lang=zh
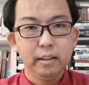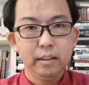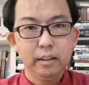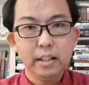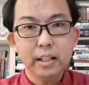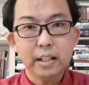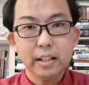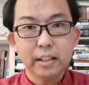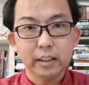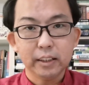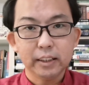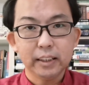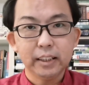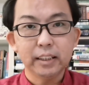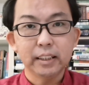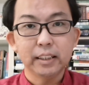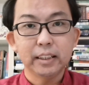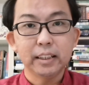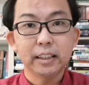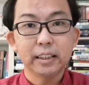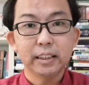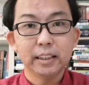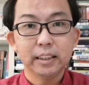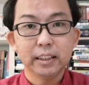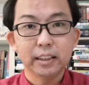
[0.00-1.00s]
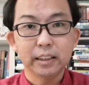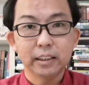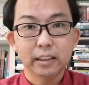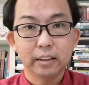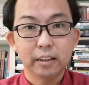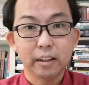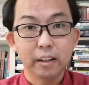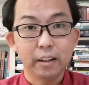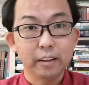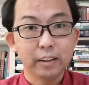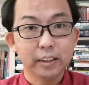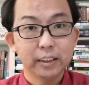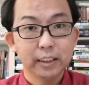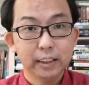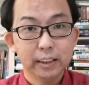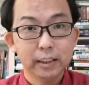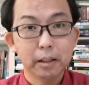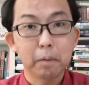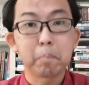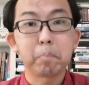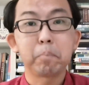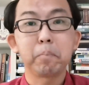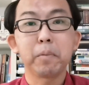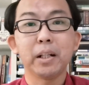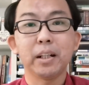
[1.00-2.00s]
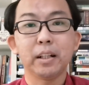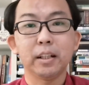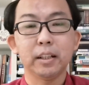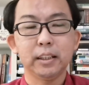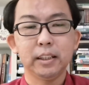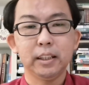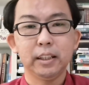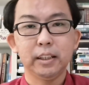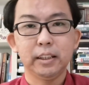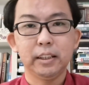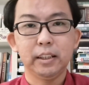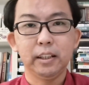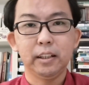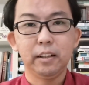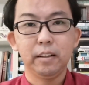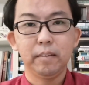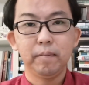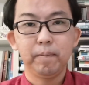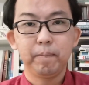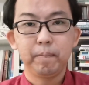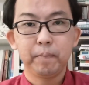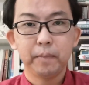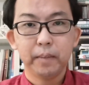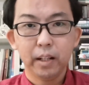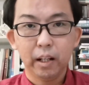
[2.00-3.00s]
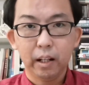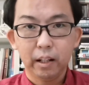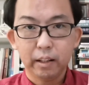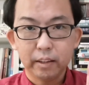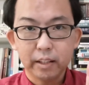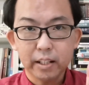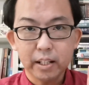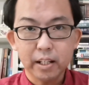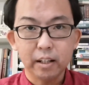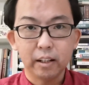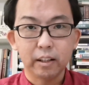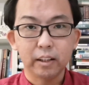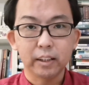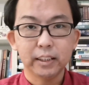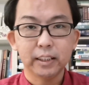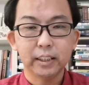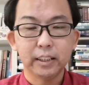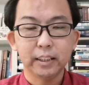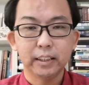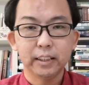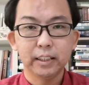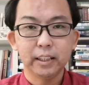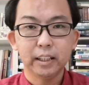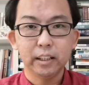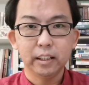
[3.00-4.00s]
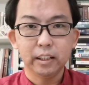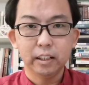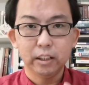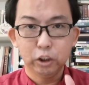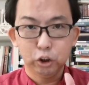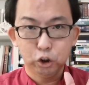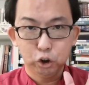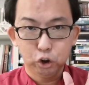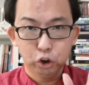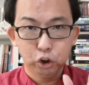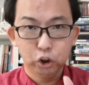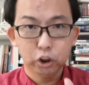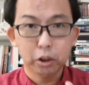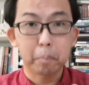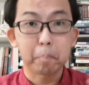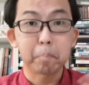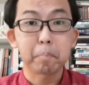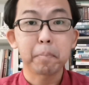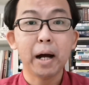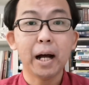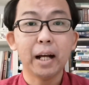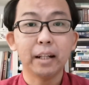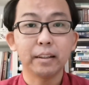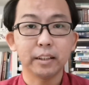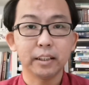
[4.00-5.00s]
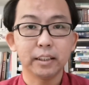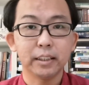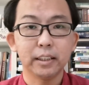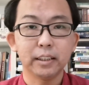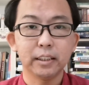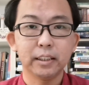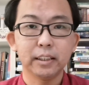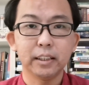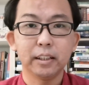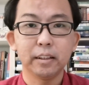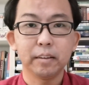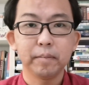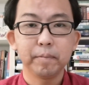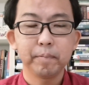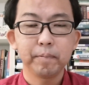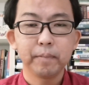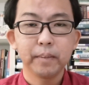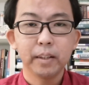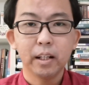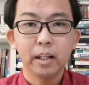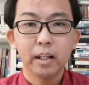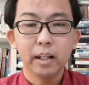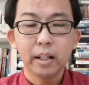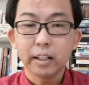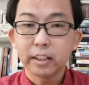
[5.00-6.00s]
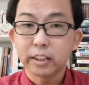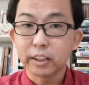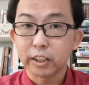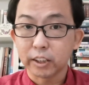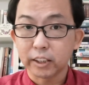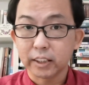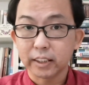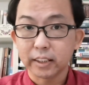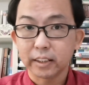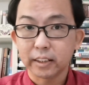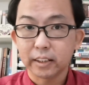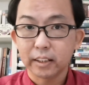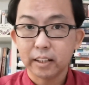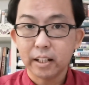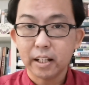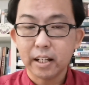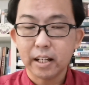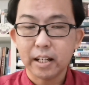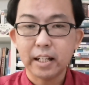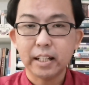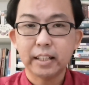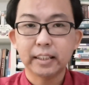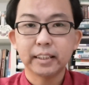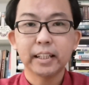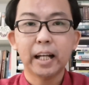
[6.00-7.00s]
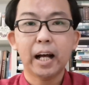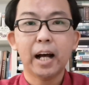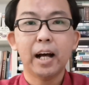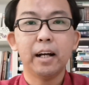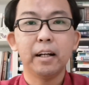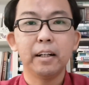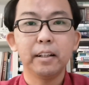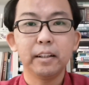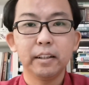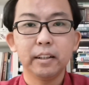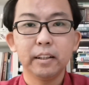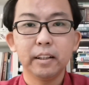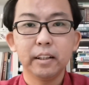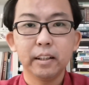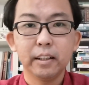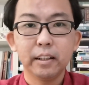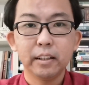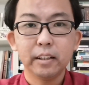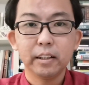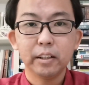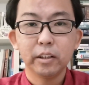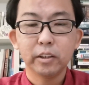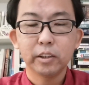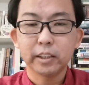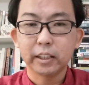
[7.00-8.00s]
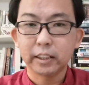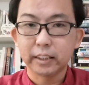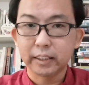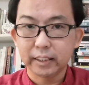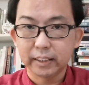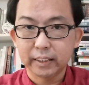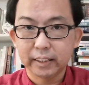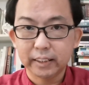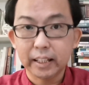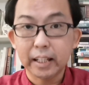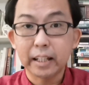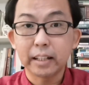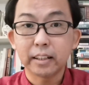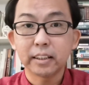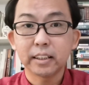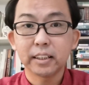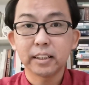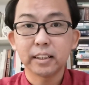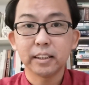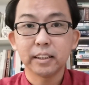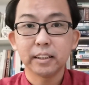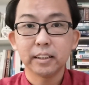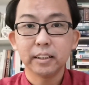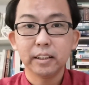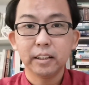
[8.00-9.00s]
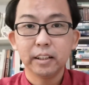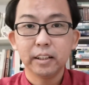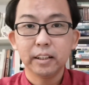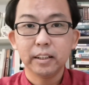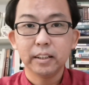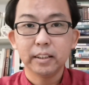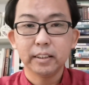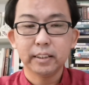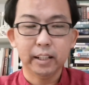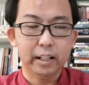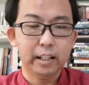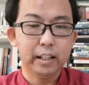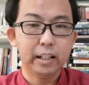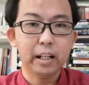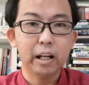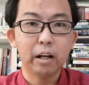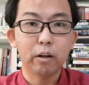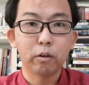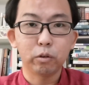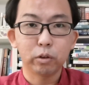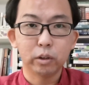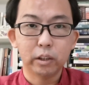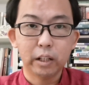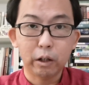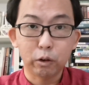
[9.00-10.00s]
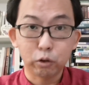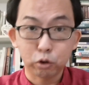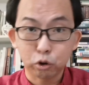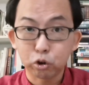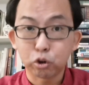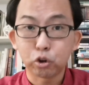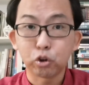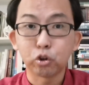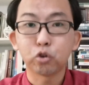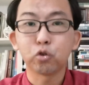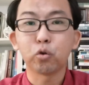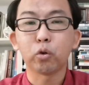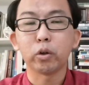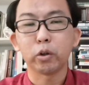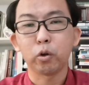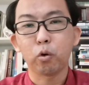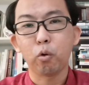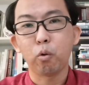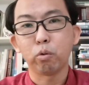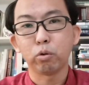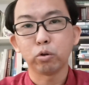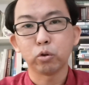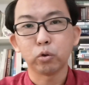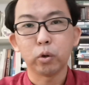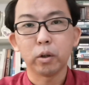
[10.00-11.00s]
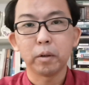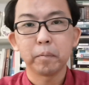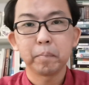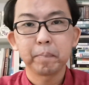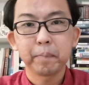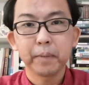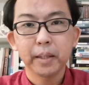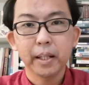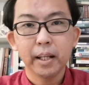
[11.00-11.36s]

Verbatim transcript: 第一个信息是得生命的信息，第二个信息审判的信息，这是伊丽莎，这是先知谁要要继续做的工作。